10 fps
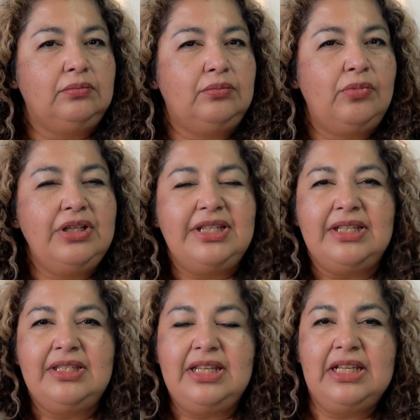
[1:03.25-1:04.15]
Muy
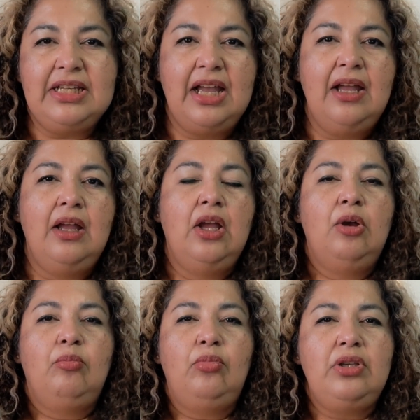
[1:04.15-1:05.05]
sencilla,
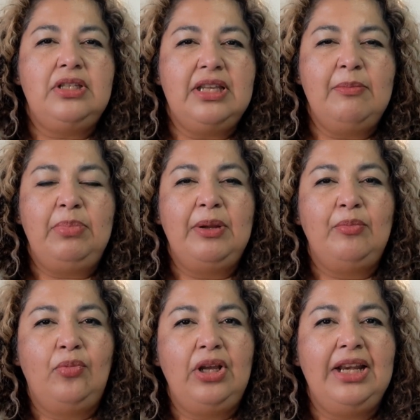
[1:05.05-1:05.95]
muy simple,
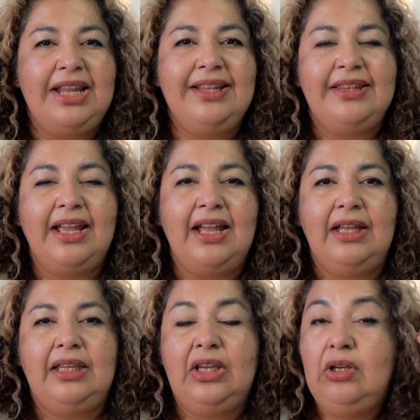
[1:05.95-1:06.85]
muy
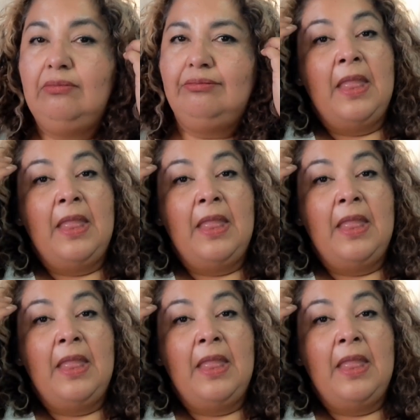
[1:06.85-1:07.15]
linda y